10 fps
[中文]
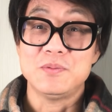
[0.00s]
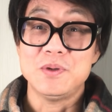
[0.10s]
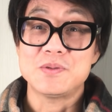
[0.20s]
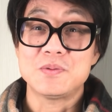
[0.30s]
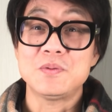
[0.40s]

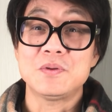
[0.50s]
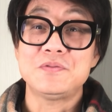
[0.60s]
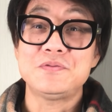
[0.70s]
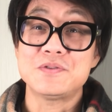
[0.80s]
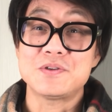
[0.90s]
伪总统的
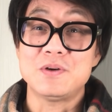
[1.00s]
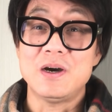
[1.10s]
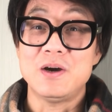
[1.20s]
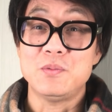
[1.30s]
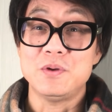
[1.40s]
副手
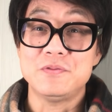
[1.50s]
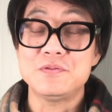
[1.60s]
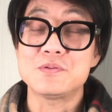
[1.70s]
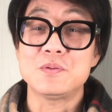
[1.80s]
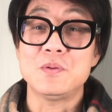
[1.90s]
啊，伪
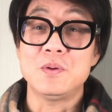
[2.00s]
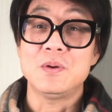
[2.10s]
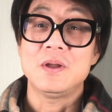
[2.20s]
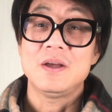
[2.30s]
副总统。